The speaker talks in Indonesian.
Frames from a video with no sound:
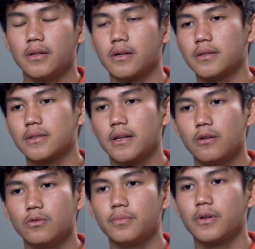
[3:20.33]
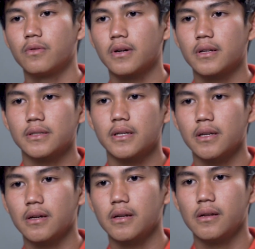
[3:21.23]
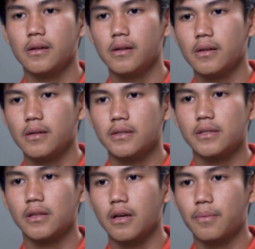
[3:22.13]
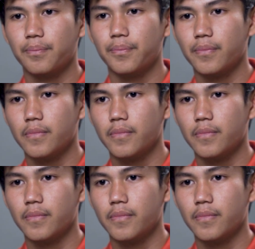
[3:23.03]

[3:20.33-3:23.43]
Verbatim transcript: yang selalu mendoakan saya setiap